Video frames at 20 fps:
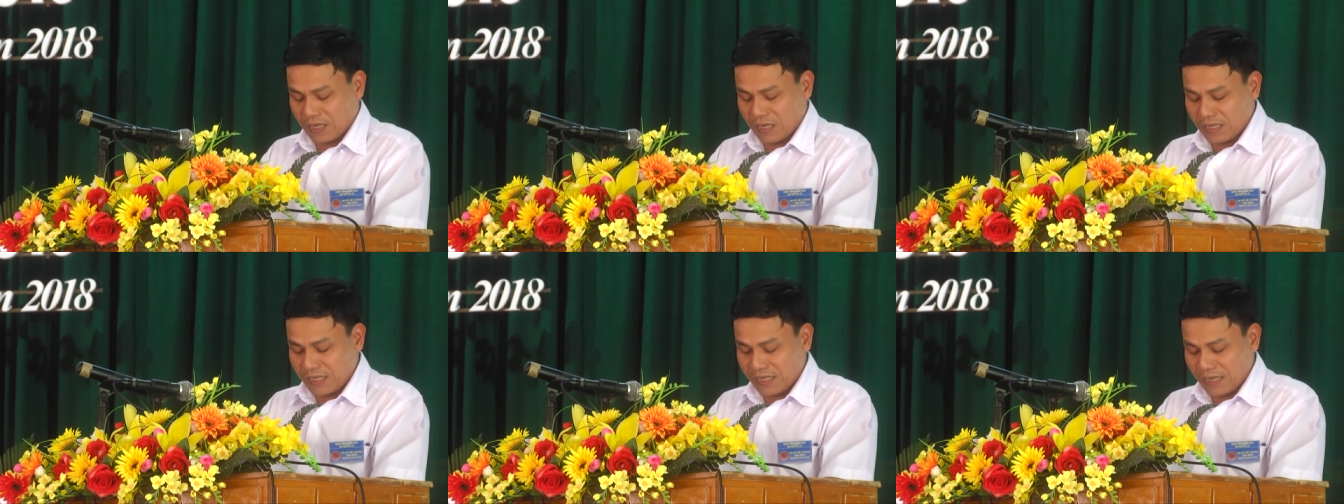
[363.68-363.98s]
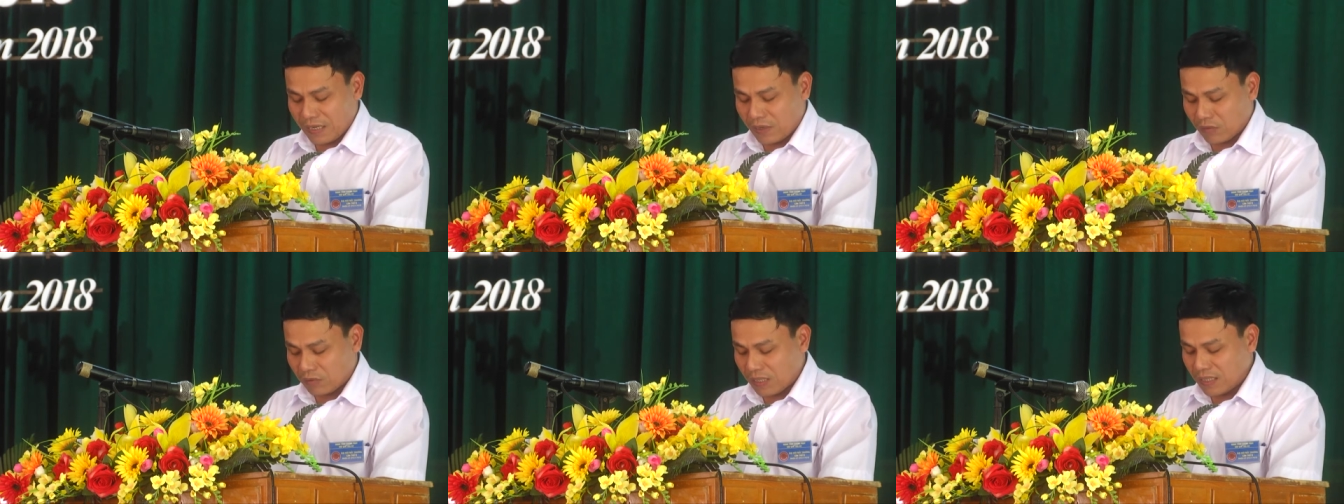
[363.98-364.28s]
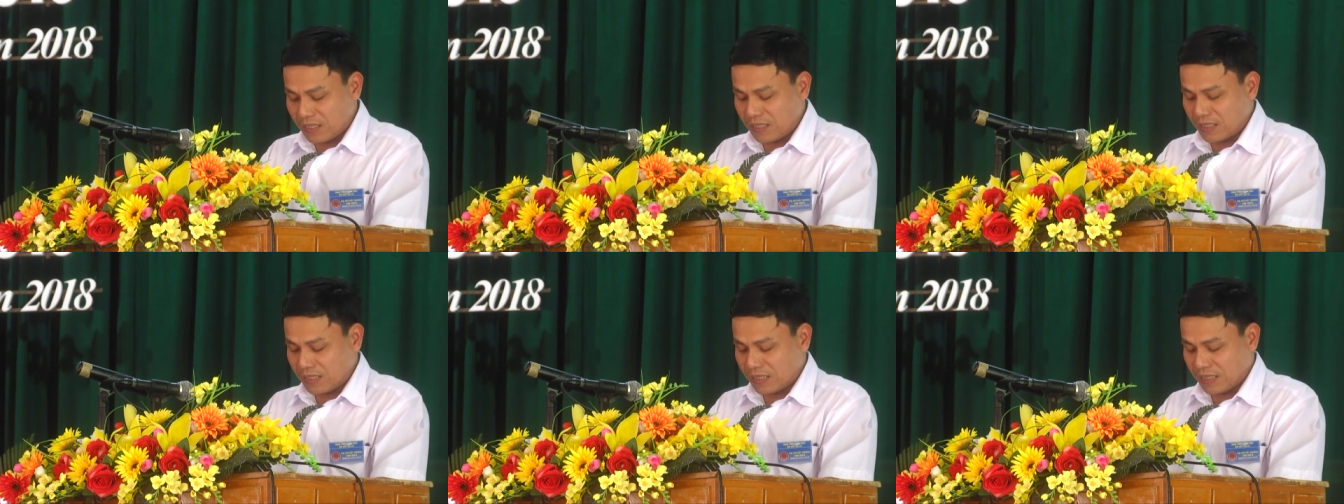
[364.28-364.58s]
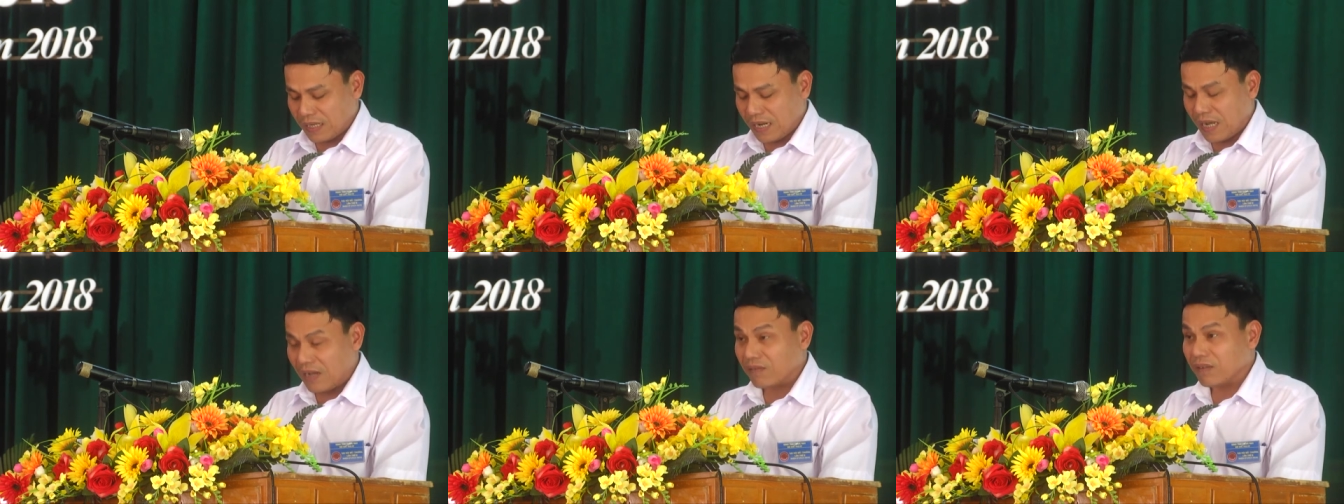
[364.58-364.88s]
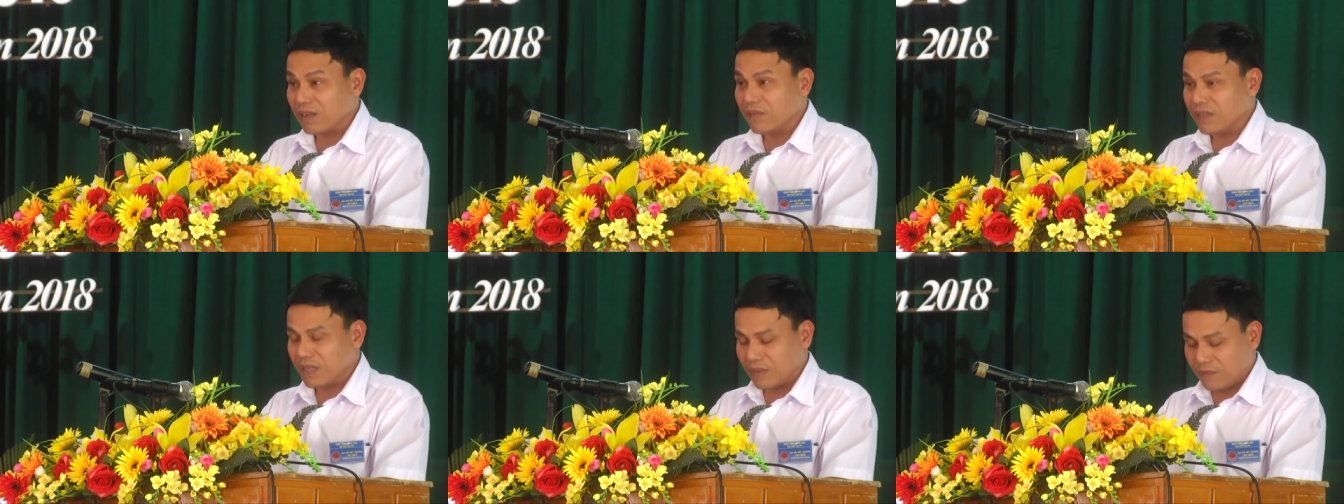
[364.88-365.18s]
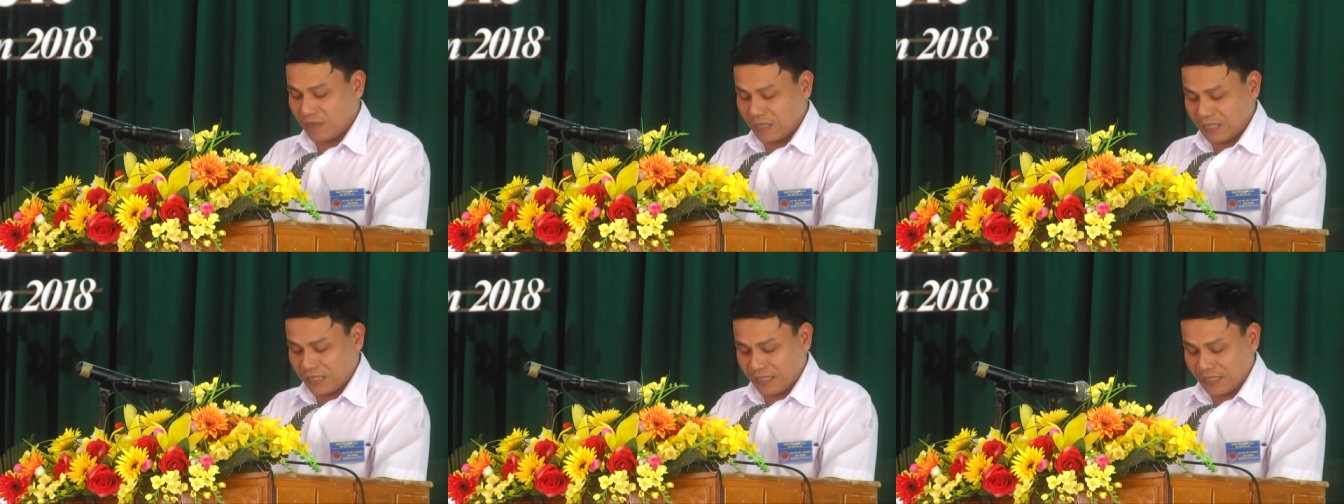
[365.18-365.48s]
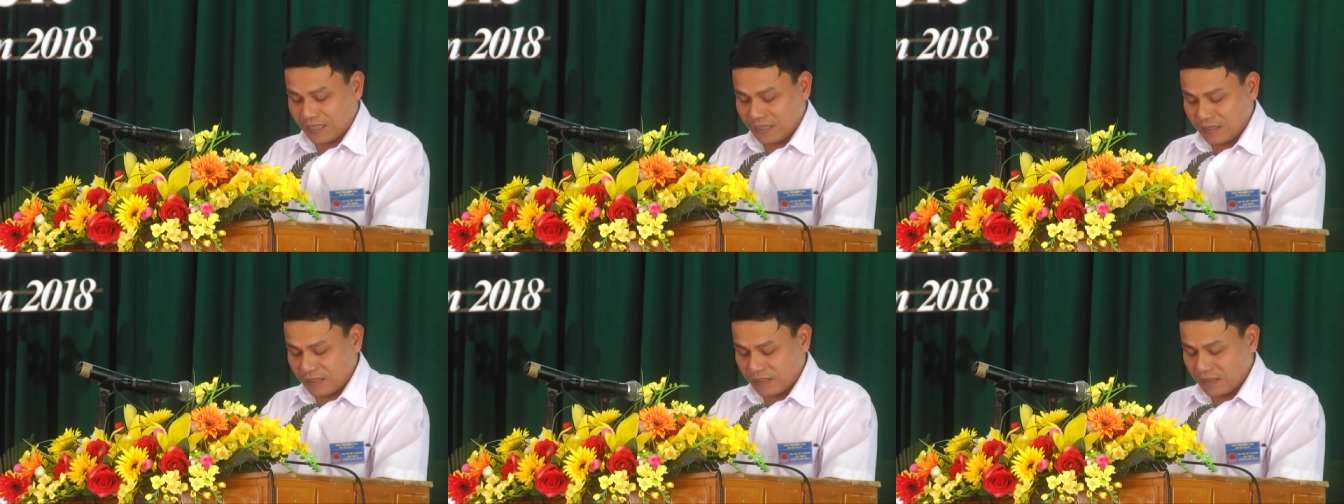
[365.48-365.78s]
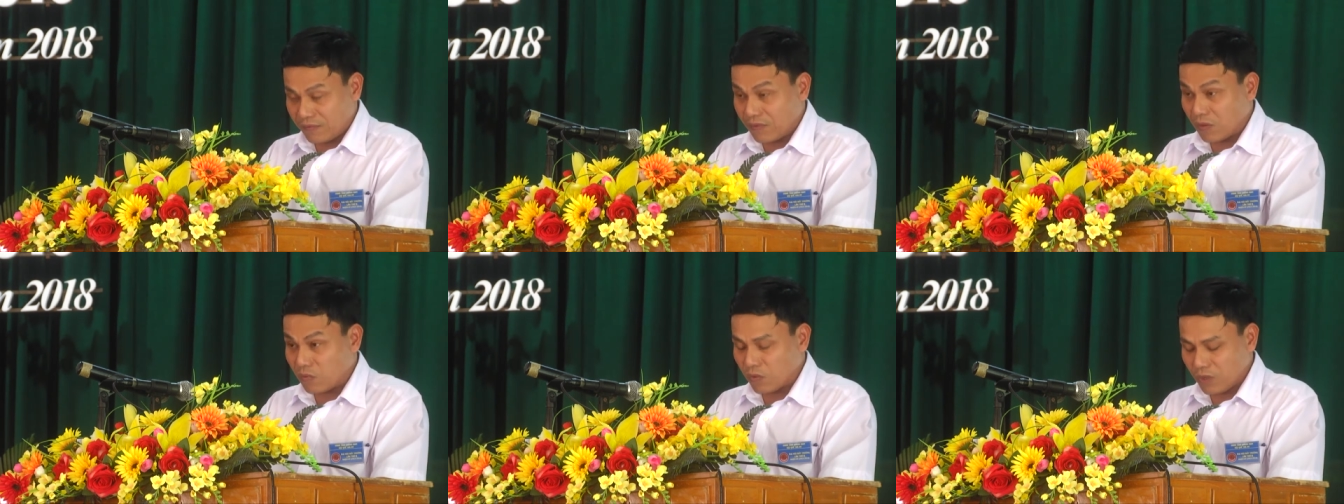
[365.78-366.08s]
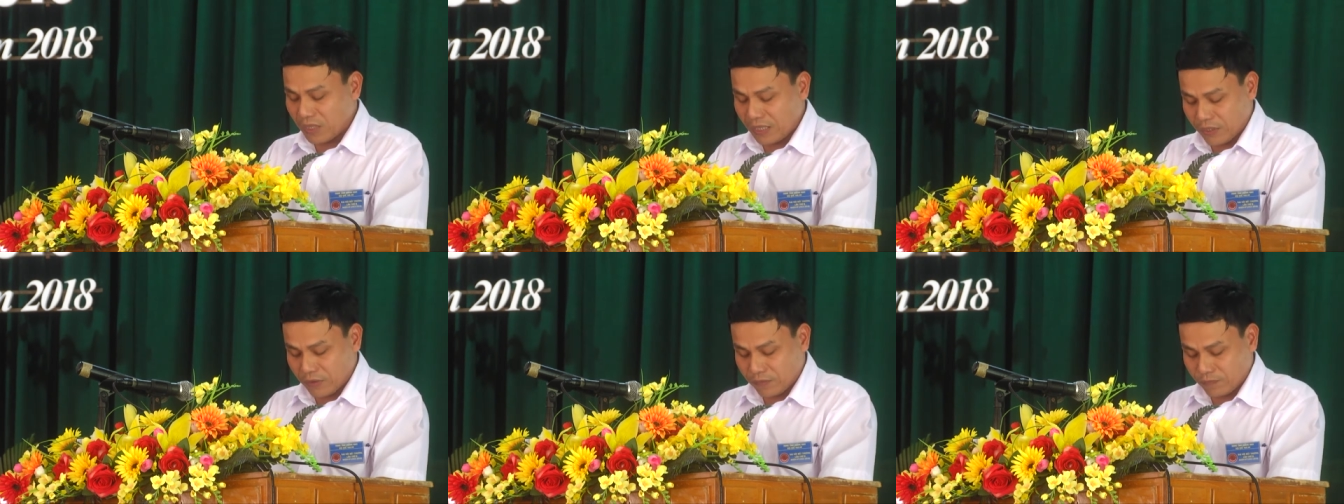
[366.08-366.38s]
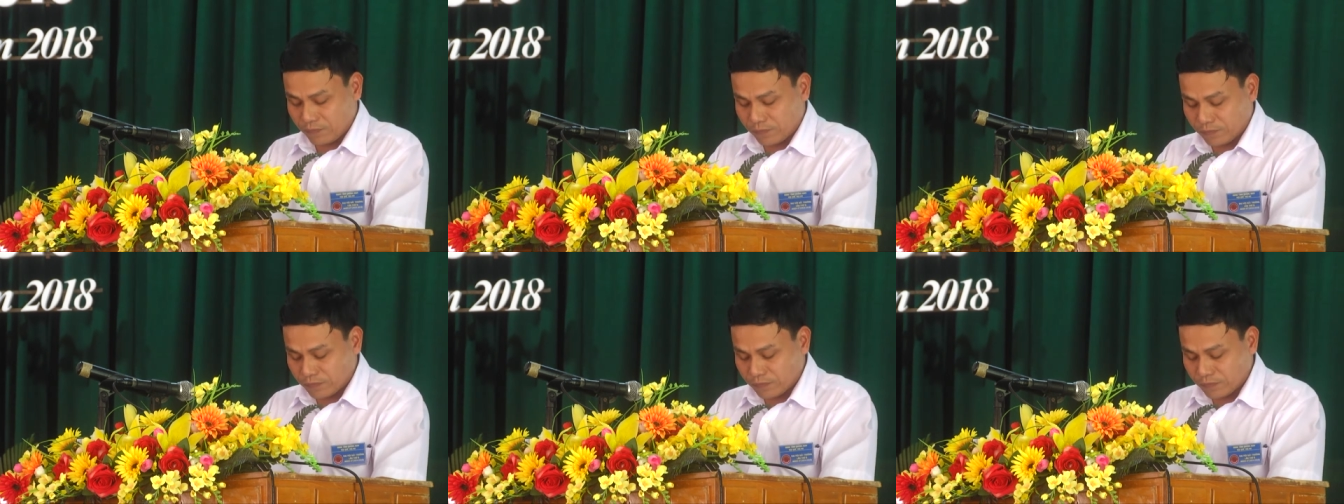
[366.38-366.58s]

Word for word: các nhà đầu tư trong cái việc phát triển vùng nguyên liệu.